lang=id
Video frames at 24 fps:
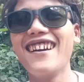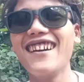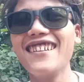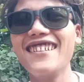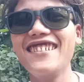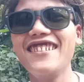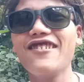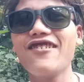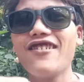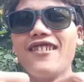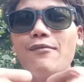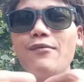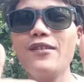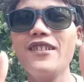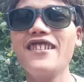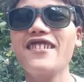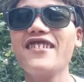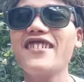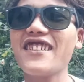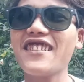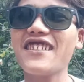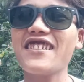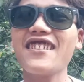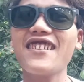ah ni rumah bini
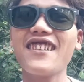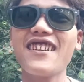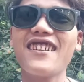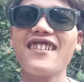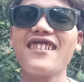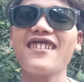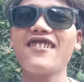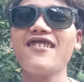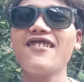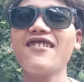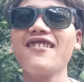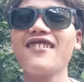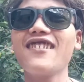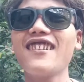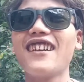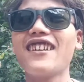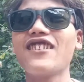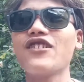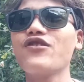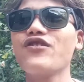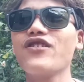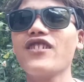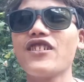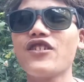reaction ke orang kau gak
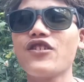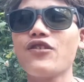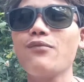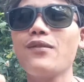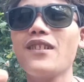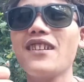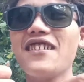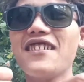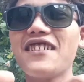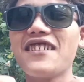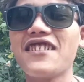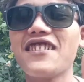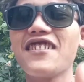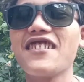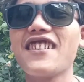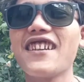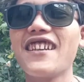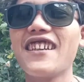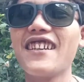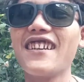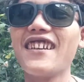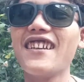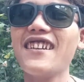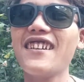su gak su biar reaction
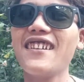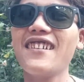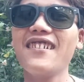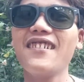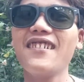kayaknya.